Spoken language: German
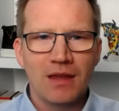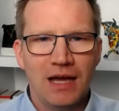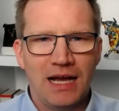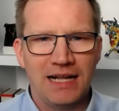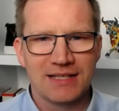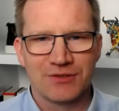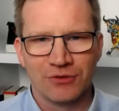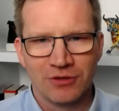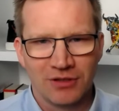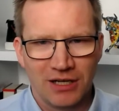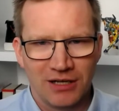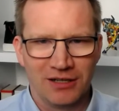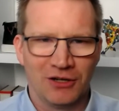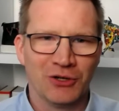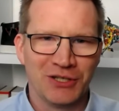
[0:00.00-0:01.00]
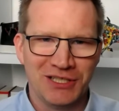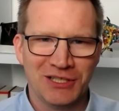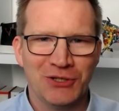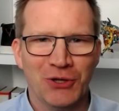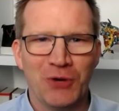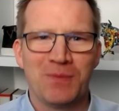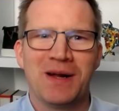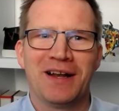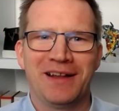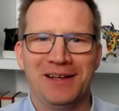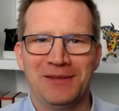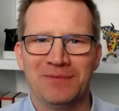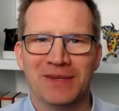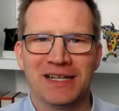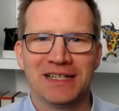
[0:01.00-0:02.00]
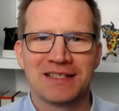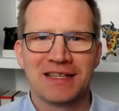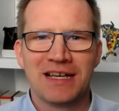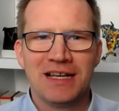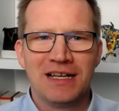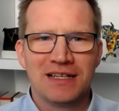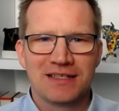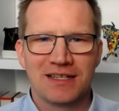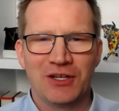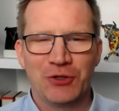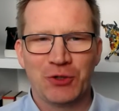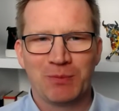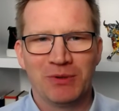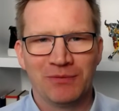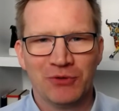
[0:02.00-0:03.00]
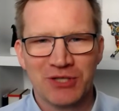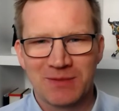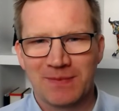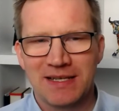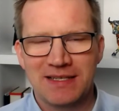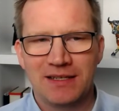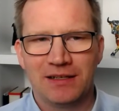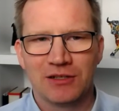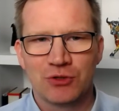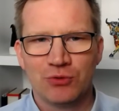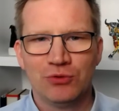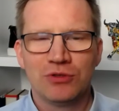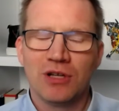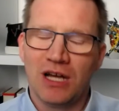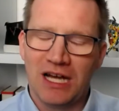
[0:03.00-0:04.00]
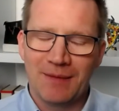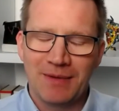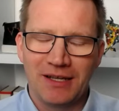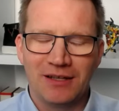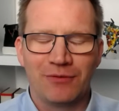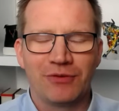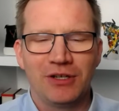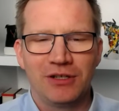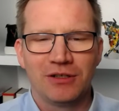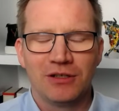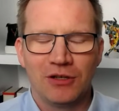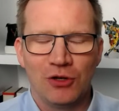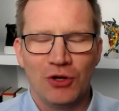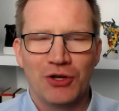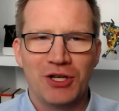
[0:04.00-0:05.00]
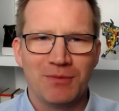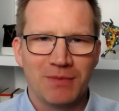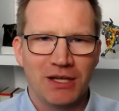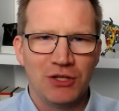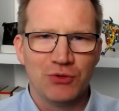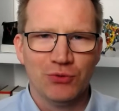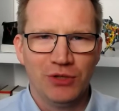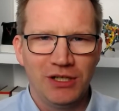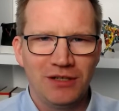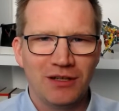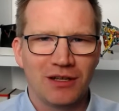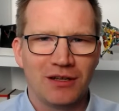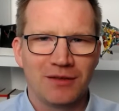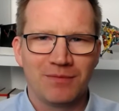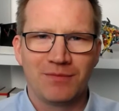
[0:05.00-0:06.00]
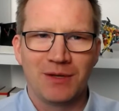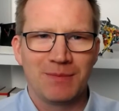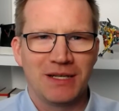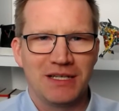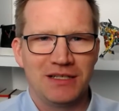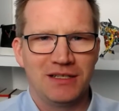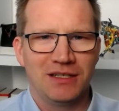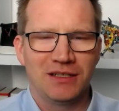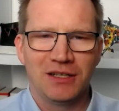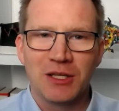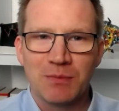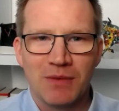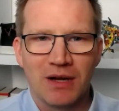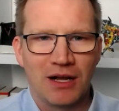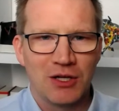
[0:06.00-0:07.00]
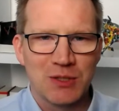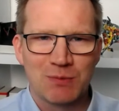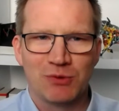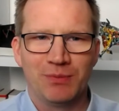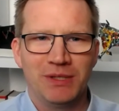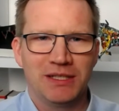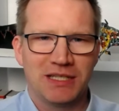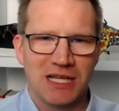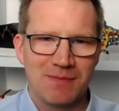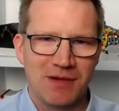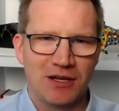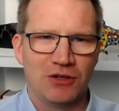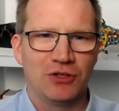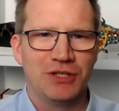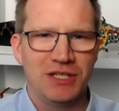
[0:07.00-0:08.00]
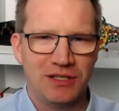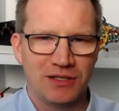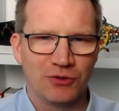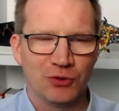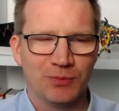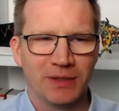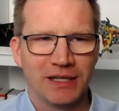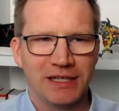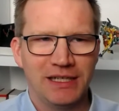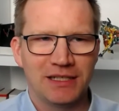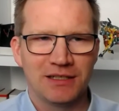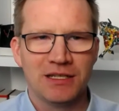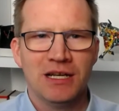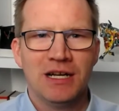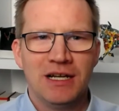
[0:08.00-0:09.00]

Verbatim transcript: Also, auch hier nochmal der Hinweis, seid euch bewusst, was ihr da tut. Aber ich finde, Learning by Doing, ähm, wenn man die Dinge nicht mal ausprobiert, kann man auch nicht darüber reden.